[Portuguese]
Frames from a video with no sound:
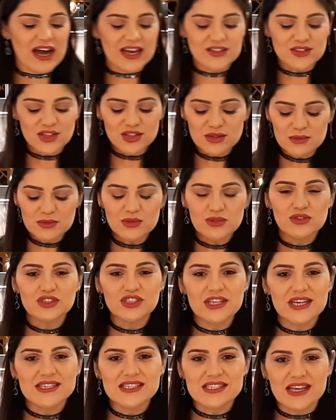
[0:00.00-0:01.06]
aí todo mundo
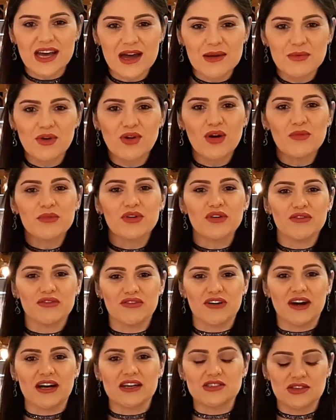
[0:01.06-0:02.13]
já sabe como que eu
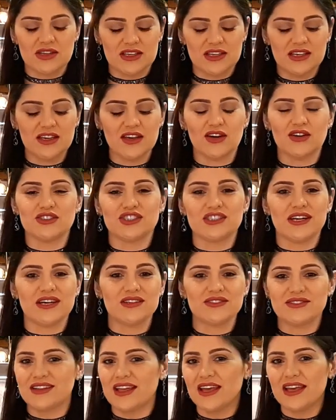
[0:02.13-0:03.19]
faço aqui, ó. Já
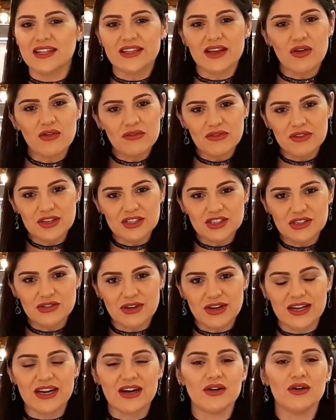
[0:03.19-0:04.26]
tem até um vídeo aí no
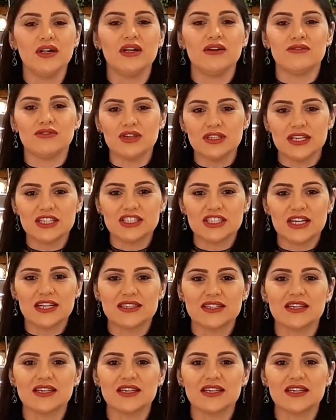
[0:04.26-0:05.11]
canal. Vou deixar